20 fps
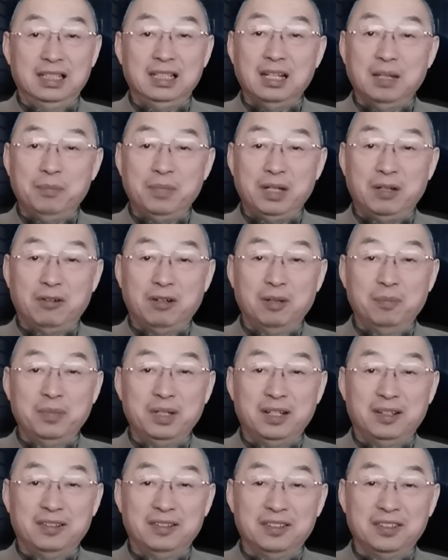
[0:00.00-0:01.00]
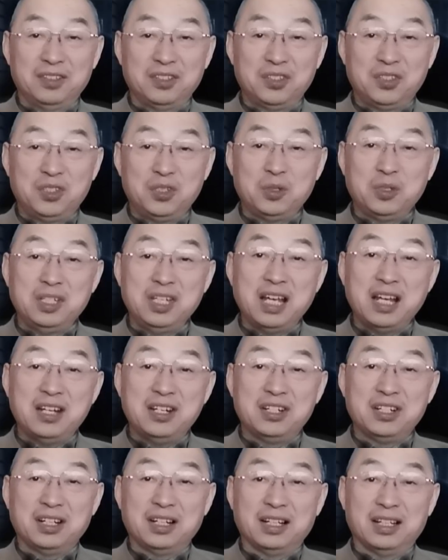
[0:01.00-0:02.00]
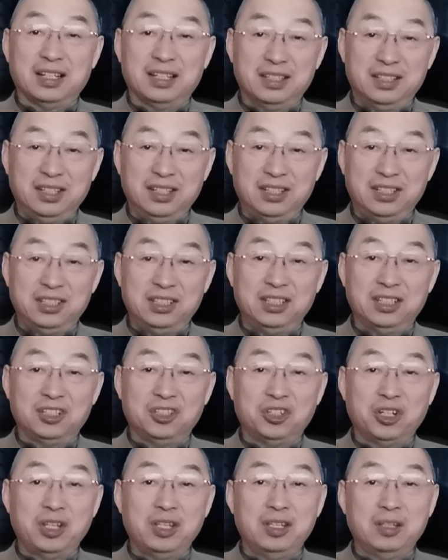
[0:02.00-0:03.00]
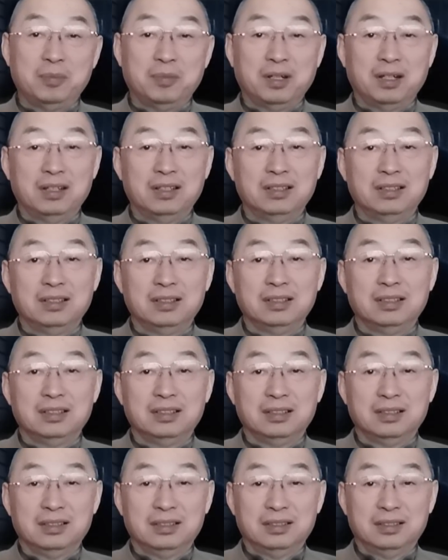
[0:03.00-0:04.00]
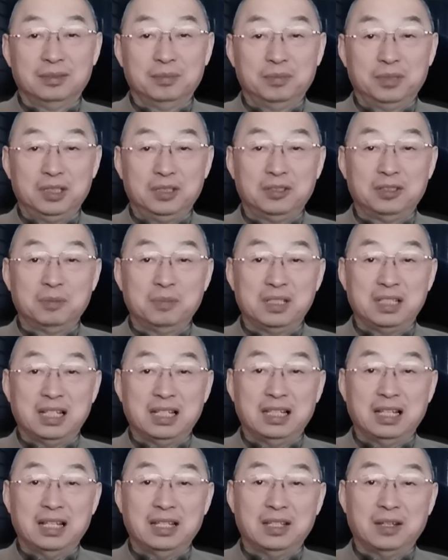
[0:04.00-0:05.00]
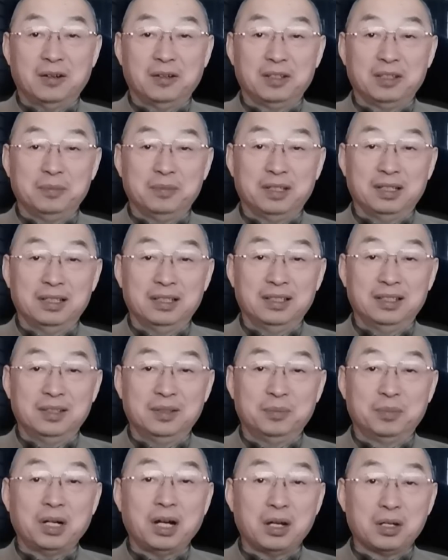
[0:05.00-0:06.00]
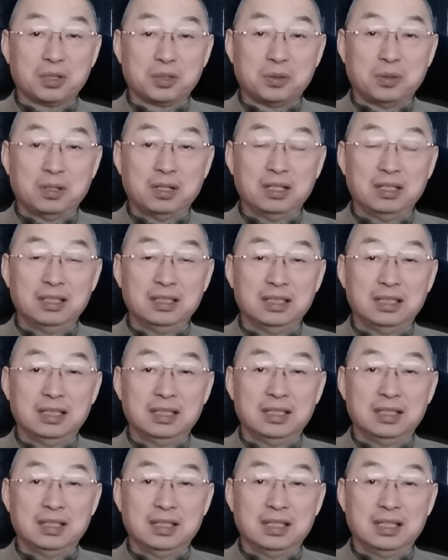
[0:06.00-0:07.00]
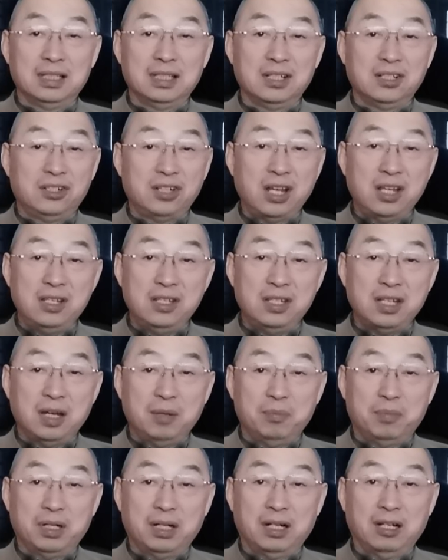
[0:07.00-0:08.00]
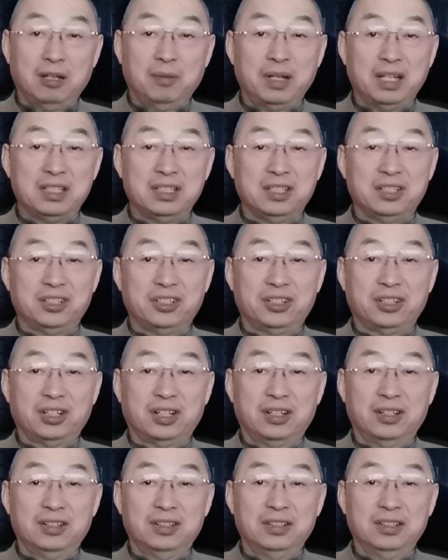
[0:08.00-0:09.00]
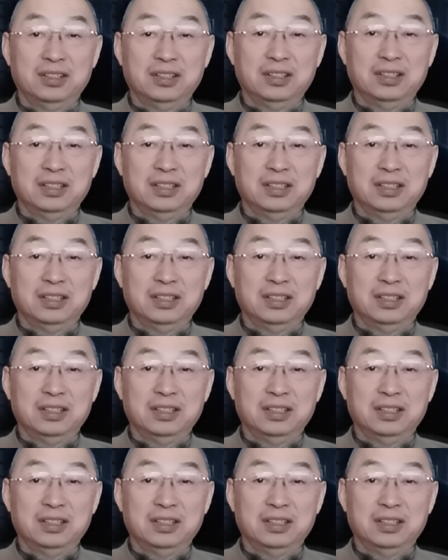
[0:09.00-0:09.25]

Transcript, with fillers: 一旦被黄标，就验证了这个事情是真的吗？不就是那么简单道理吗？不让说真相，不让老百姓知道，